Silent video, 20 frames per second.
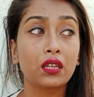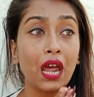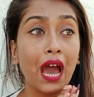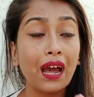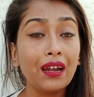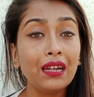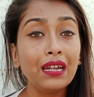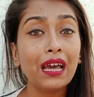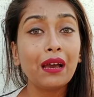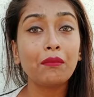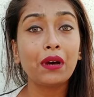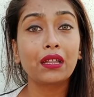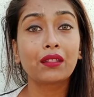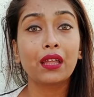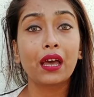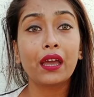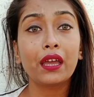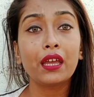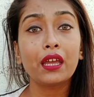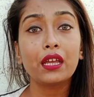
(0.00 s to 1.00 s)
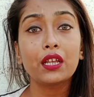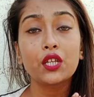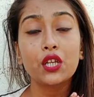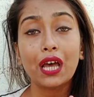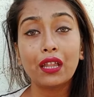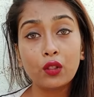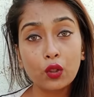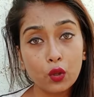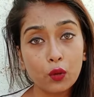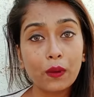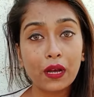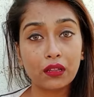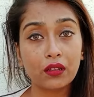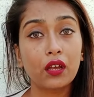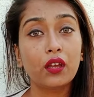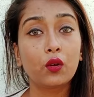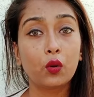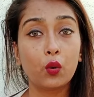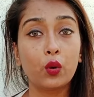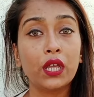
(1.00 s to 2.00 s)
ঠান্ডা মাথায় শান্ত
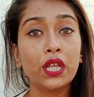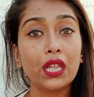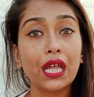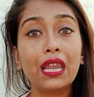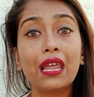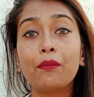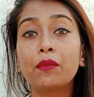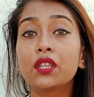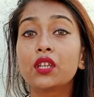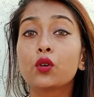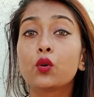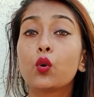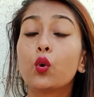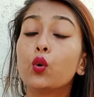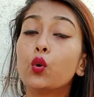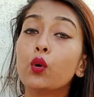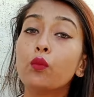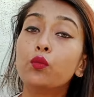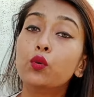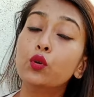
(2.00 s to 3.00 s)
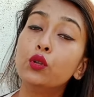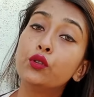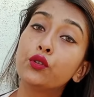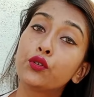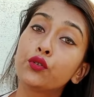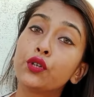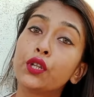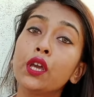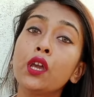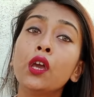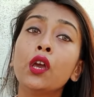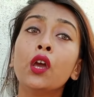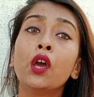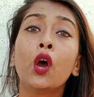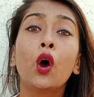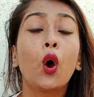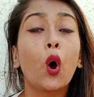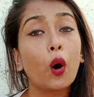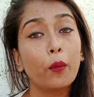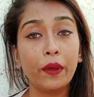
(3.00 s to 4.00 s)
মাথায় করি তাহলে আমাদের কোনো ভুল ত্রুটি
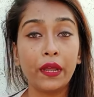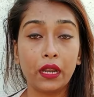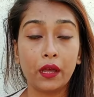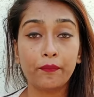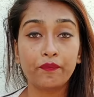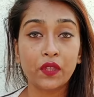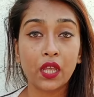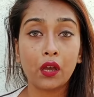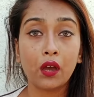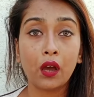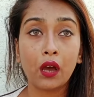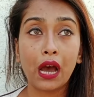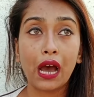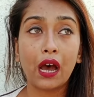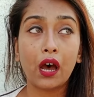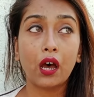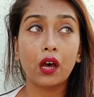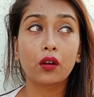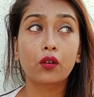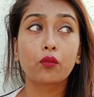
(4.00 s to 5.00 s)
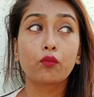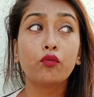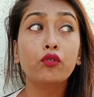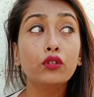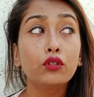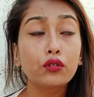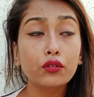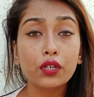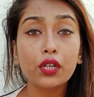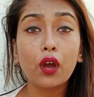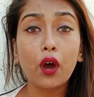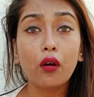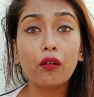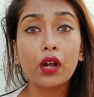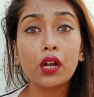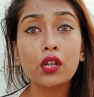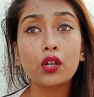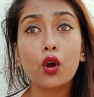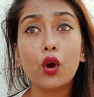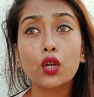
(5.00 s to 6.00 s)
হবে না ভুল ত্রুটি
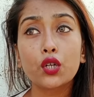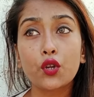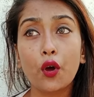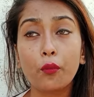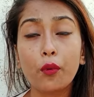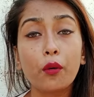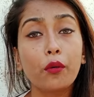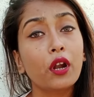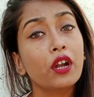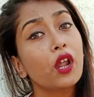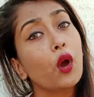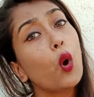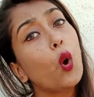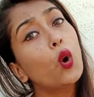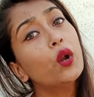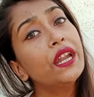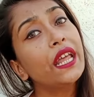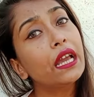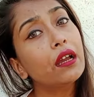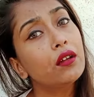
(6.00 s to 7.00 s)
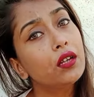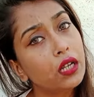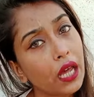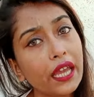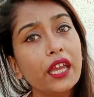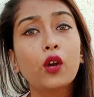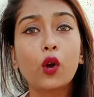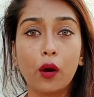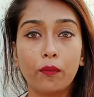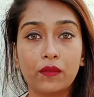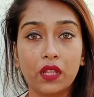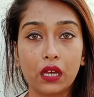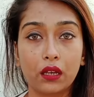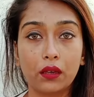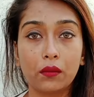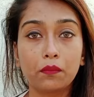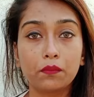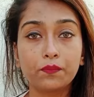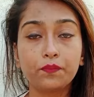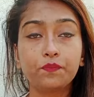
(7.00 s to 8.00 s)
হওয়ার সম্ভাবনাটা অনেকটাই কম থাকে
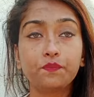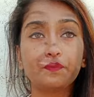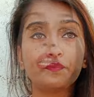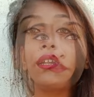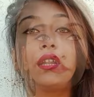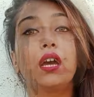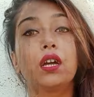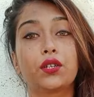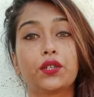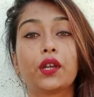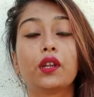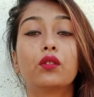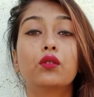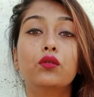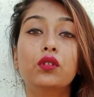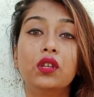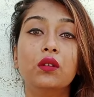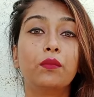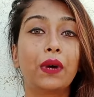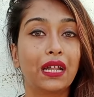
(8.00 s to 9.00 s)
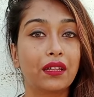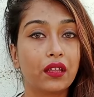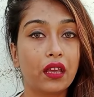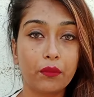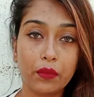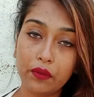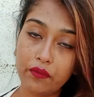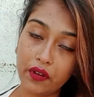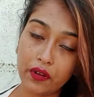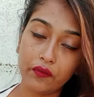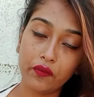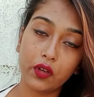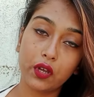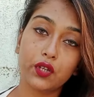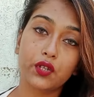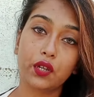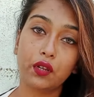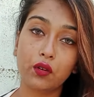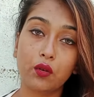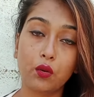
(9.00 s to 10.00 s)
তো মেলটা আসার দুদিন বাদে আমি
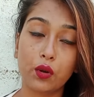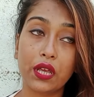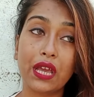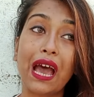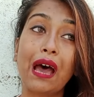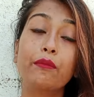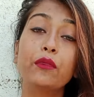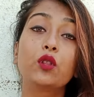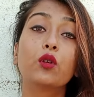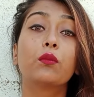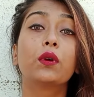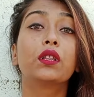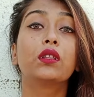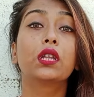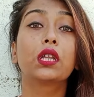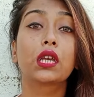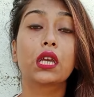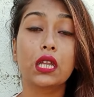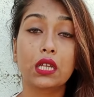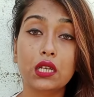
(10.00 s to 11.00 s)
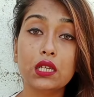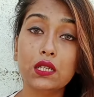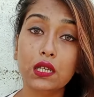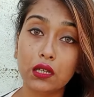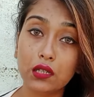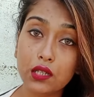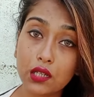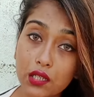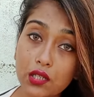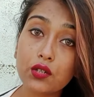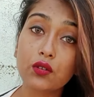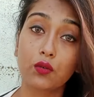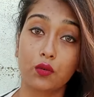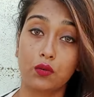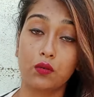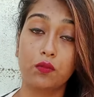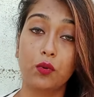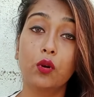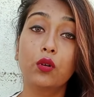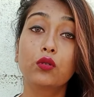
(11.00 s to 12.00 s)
ভেরিফিকেশন করি আমি তোমাদেরকে এটা সাজেস্ট
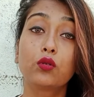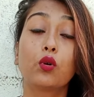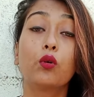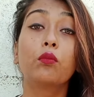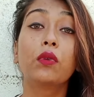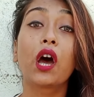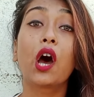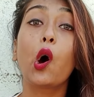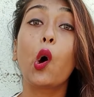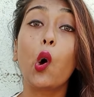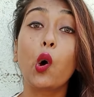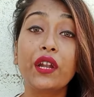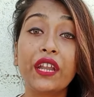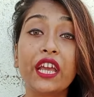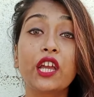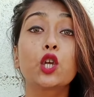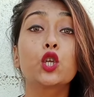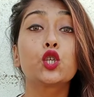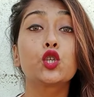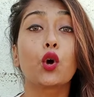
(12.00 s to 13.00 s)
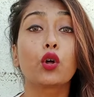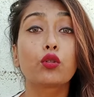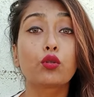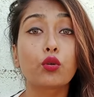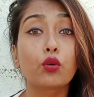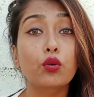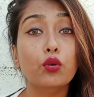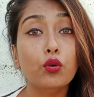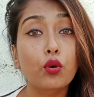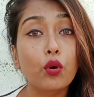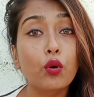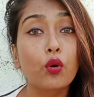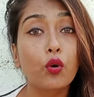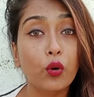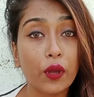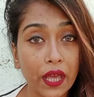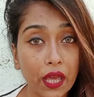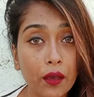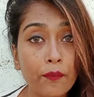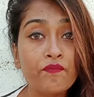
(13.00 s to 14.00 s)
করব তোমরা অনেক সতর্ক
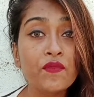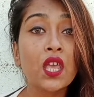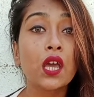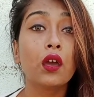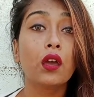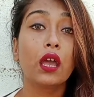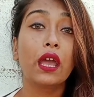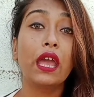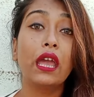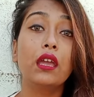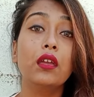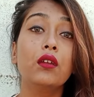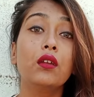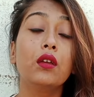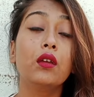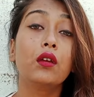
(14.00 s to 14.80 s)
হয়ে এই